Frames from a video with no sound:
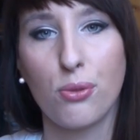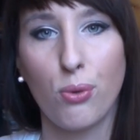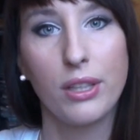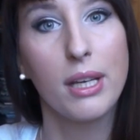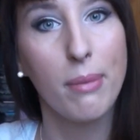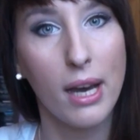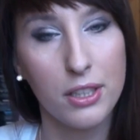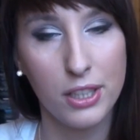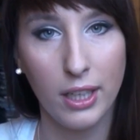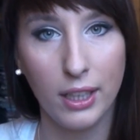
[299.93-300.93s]
skóra
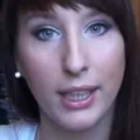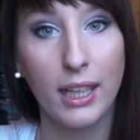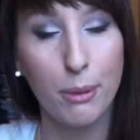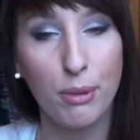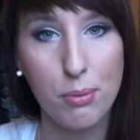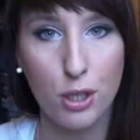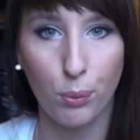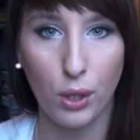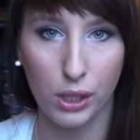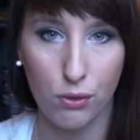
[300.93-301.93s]
najbardziej i najlepiej
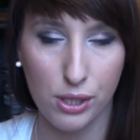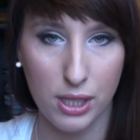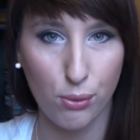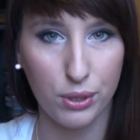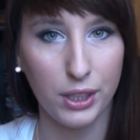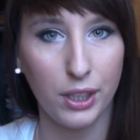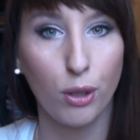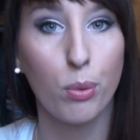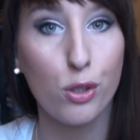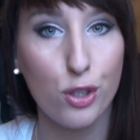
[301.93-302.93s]
przyjmuje te wszystkie składniki
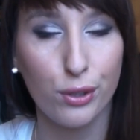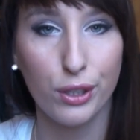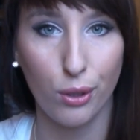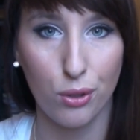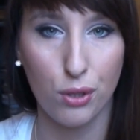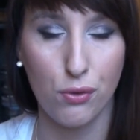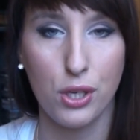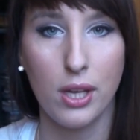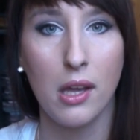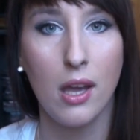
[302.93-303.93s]
dobroczynne i odżywcze